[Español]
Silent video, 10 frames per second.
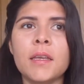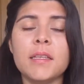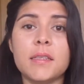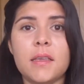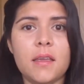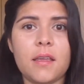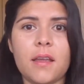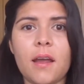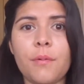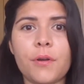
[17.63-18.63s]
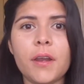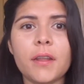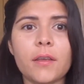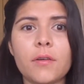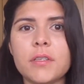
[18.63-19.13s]
sin
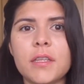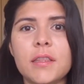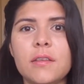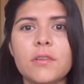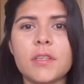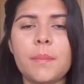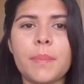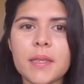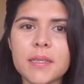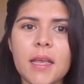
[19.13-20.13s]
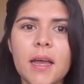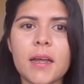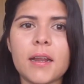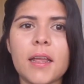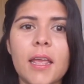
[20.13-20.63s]
aburrirte o sin, o sin
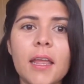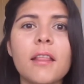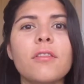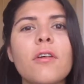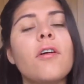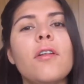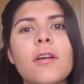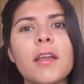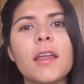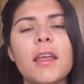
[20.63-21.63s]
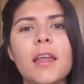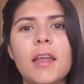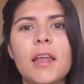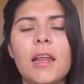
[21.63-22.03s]
pensar en todo lo que,